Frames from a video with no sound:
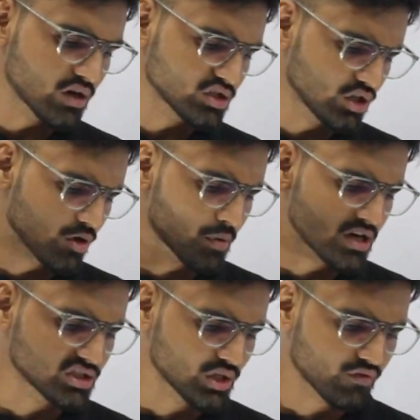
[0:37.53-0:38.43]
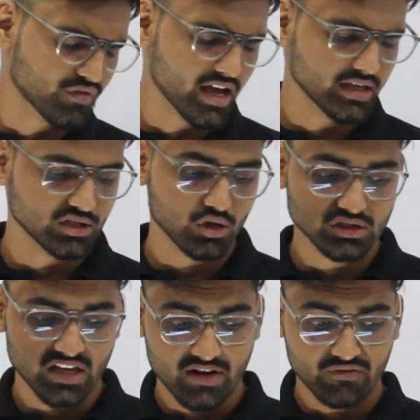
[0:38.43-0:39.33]
और जीरो पॉइंट जीरो फाइव जीरो
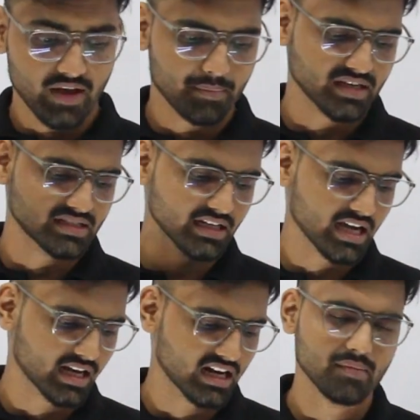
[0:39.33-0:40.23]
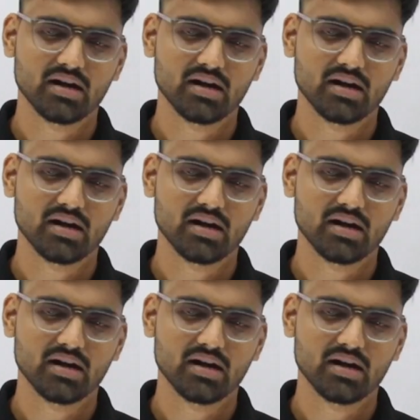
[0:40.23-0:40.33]
सेवन फाइव परसेंट क्या करना